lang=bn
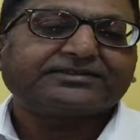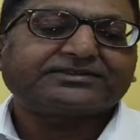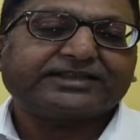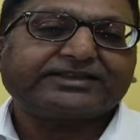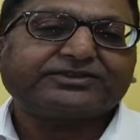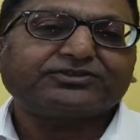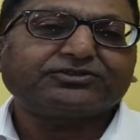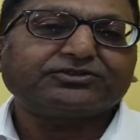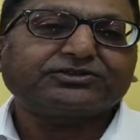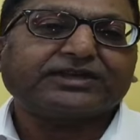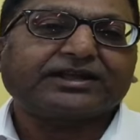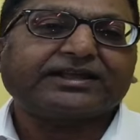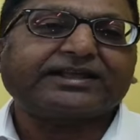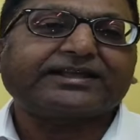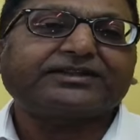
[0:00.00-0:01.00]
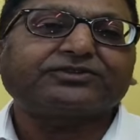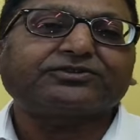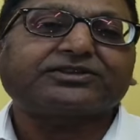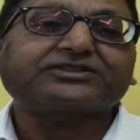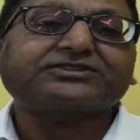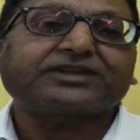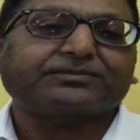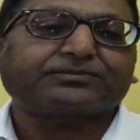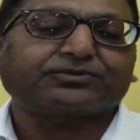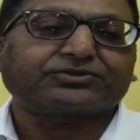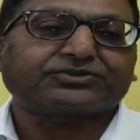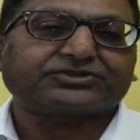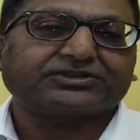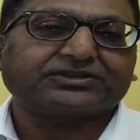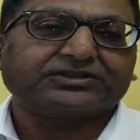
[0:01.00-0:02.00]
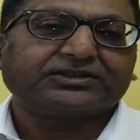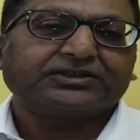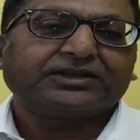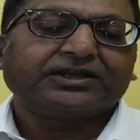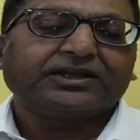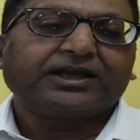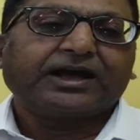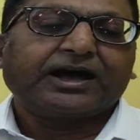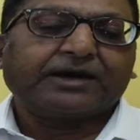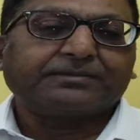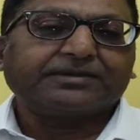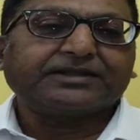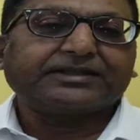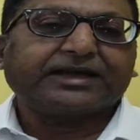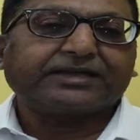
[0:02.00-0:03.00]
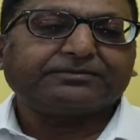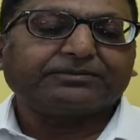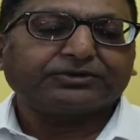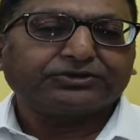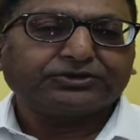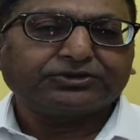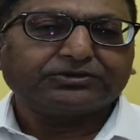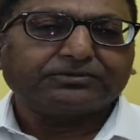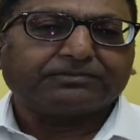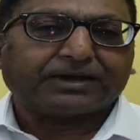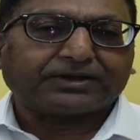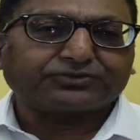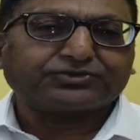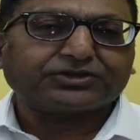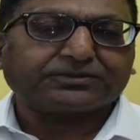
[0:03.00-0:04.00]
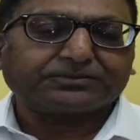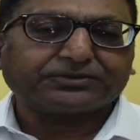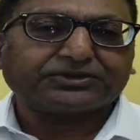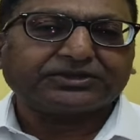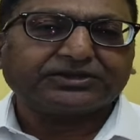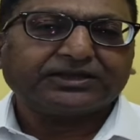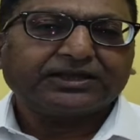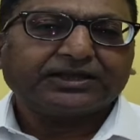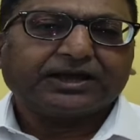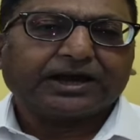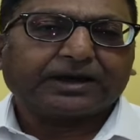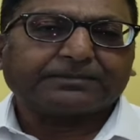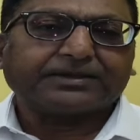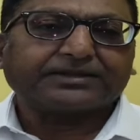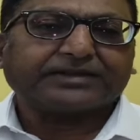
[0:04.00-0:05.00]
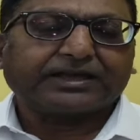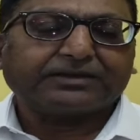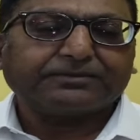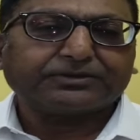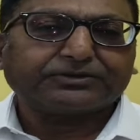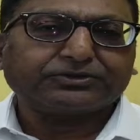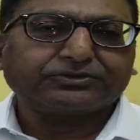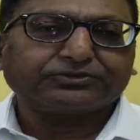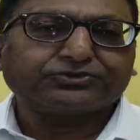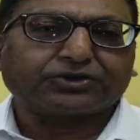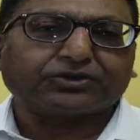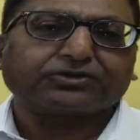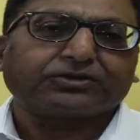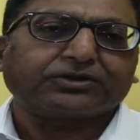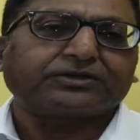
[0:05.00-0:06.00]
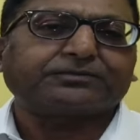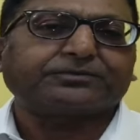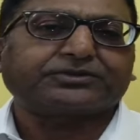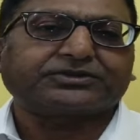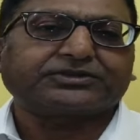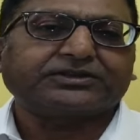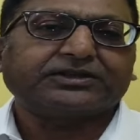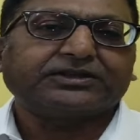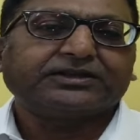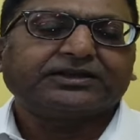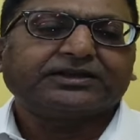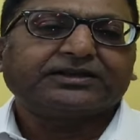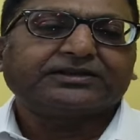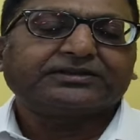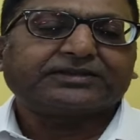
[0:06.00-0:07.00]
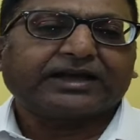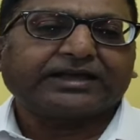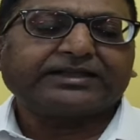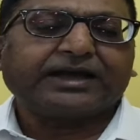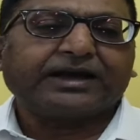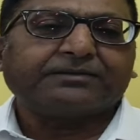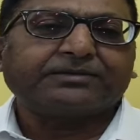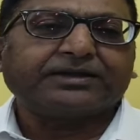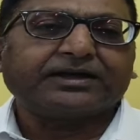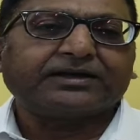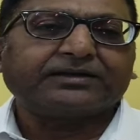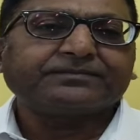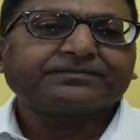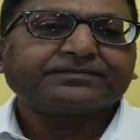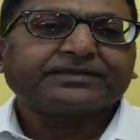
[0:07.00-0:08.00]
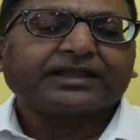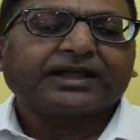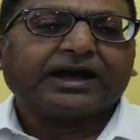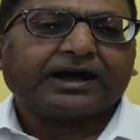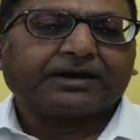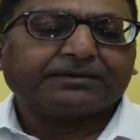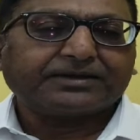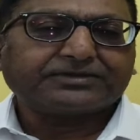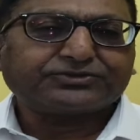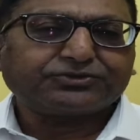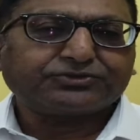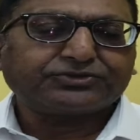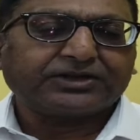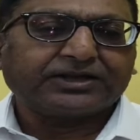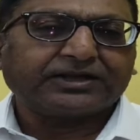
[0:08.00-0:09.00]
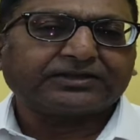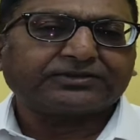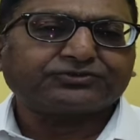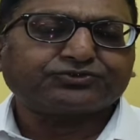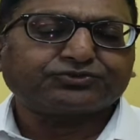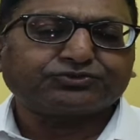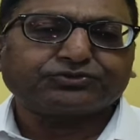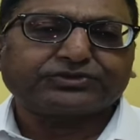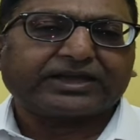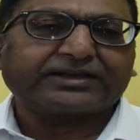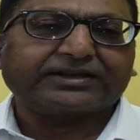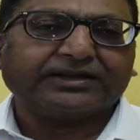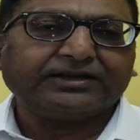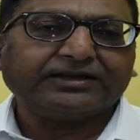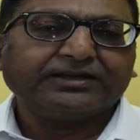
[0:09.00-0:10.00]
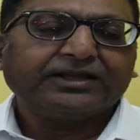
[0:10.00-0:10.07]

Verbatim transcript: সেই জন্য তারা এগুলো ডিস্টার্ব করছে আমরা দায়বদ্ধ মানুষের প্রতি আমরা দায়বদ্ধ জনগণের প্রতি তাই আমরা আবাস যোজনা শুধু তাই না